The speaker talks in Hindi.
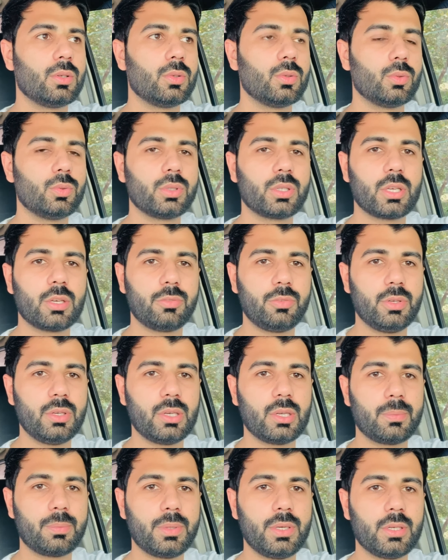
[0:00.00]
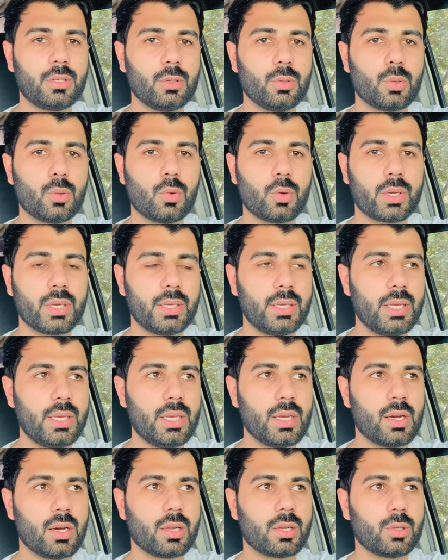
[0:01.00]
उनके फिंगरप्रिंट लोगों के
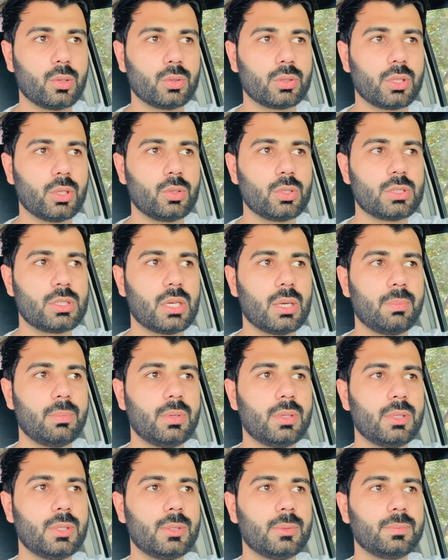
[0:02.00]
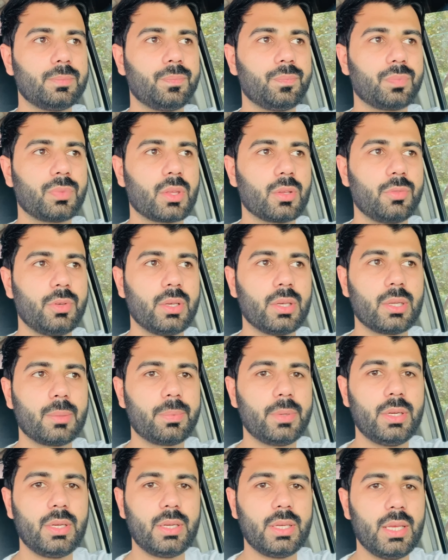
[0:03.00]
नहीं आ रहे होते और जब
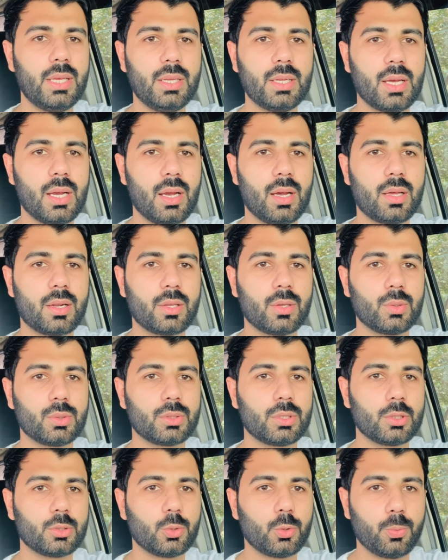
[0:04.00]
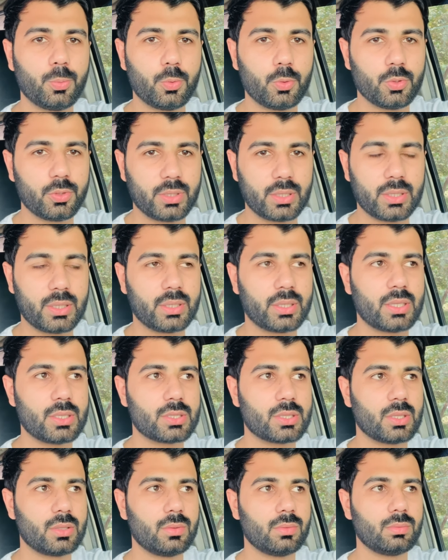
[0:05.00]
फिंगरप्रिंट नहीं ना आ रहे होते तो बहुत ज़्यादा
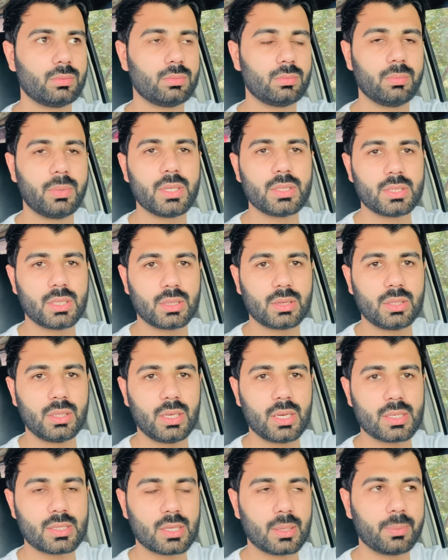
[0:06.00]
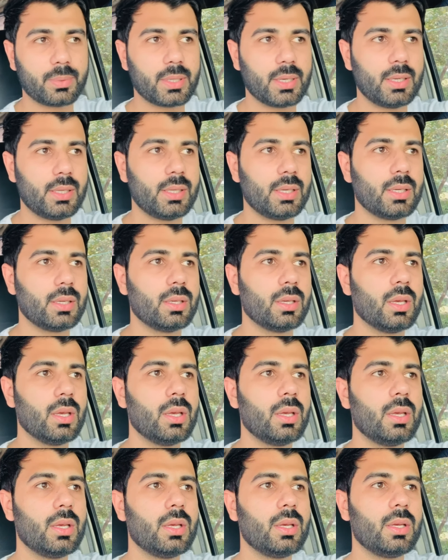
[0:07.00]
टेंशन बन जाती है सबके लिए ही
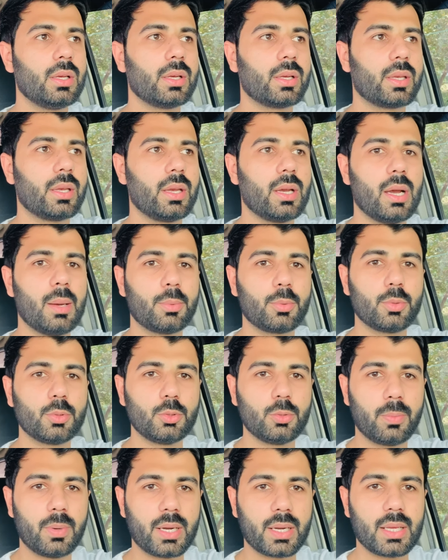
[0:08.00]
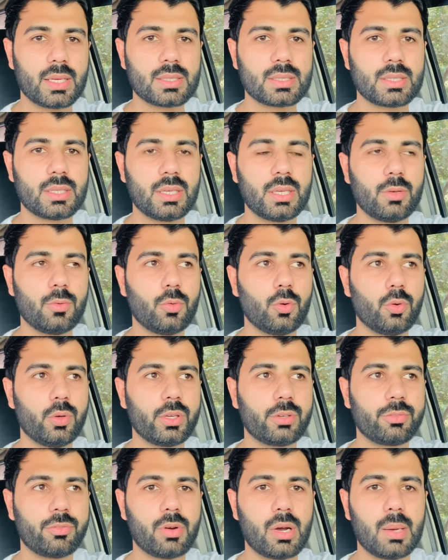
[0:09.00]
कि आपको दोबारा से वो
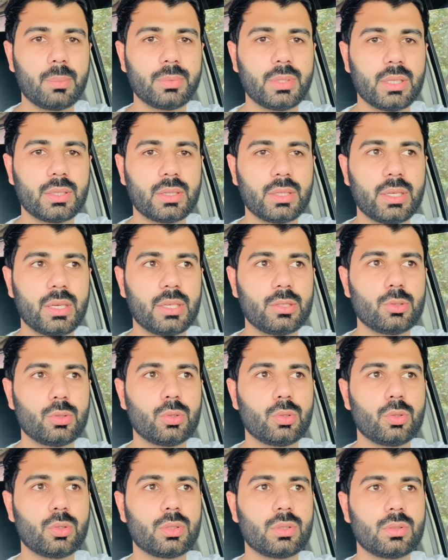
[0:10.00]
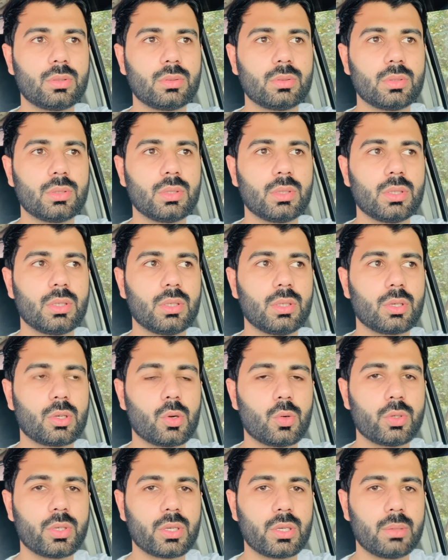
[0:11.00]
एक फॉर्म देते हैं जो
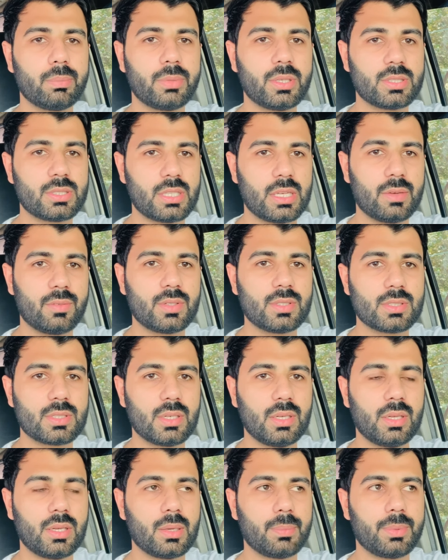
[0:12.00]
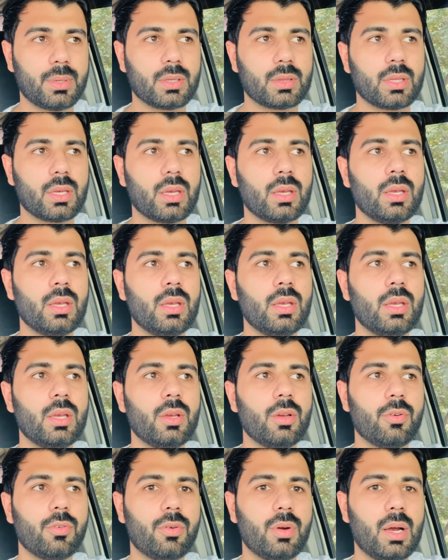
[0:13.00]
काउंटर नंबर सेवन से लेना पड़ता है
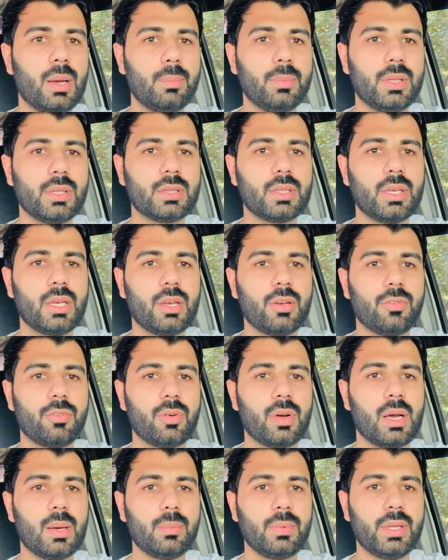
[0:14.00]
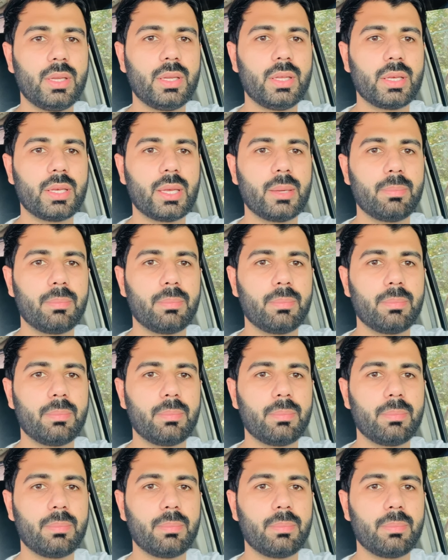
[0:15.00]
फॉर्म लेते हैं फॉर्म लेने के